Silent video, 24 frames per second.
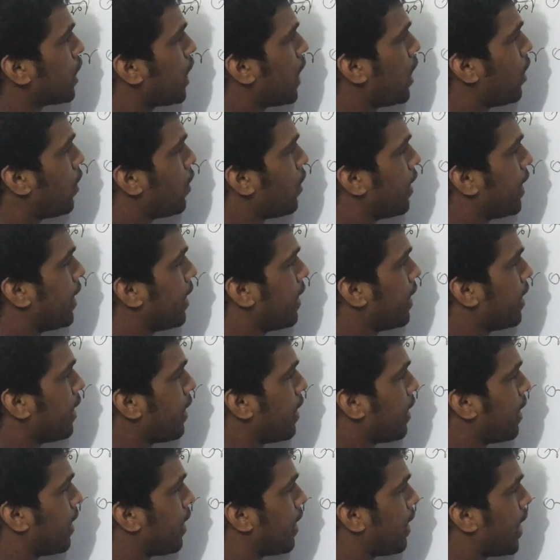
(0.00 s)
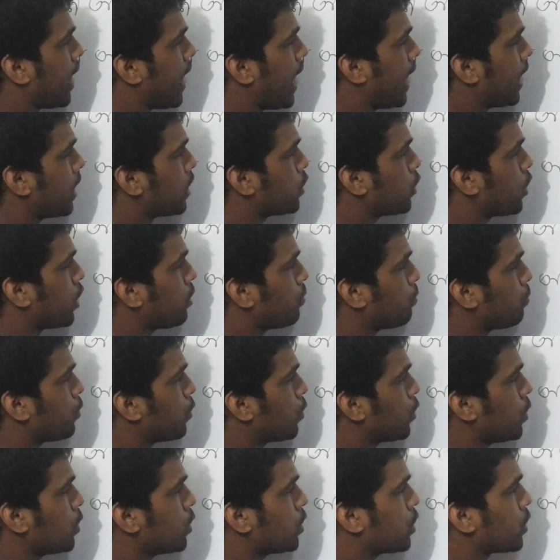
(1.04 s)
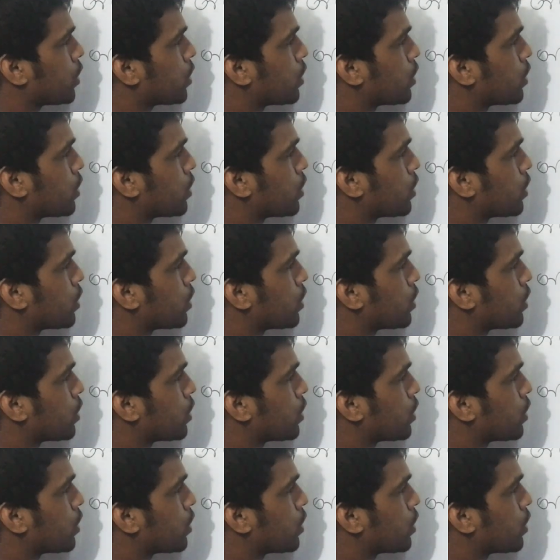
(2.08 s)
না হয় একজন পুরুষ